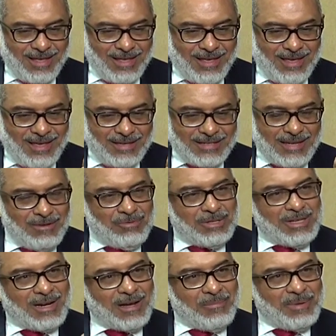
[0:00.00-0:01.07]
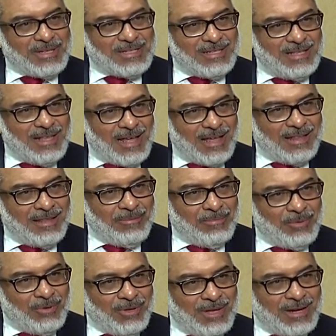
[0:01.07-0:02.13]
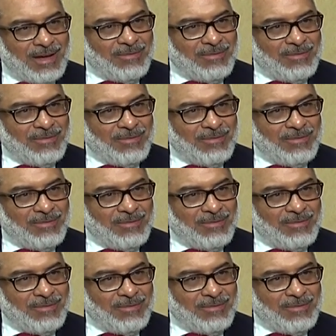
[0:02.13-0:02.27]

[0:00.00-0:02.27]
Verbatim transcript: que esa es nuestra capacidad de poder